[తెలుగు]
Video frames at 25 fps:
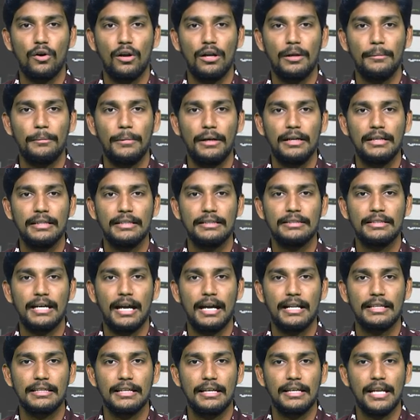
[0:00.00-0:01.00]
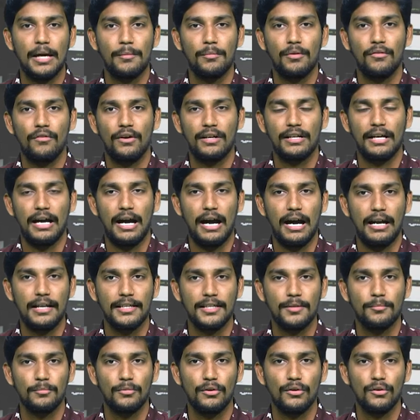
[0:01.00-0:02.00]
గొల్లపల్లి తాడితల్లి అమ్మవారి
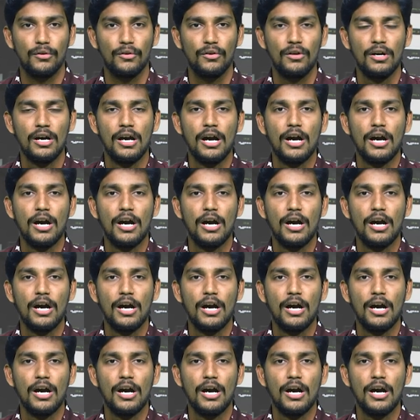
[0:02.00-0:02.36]
ఆలయంలో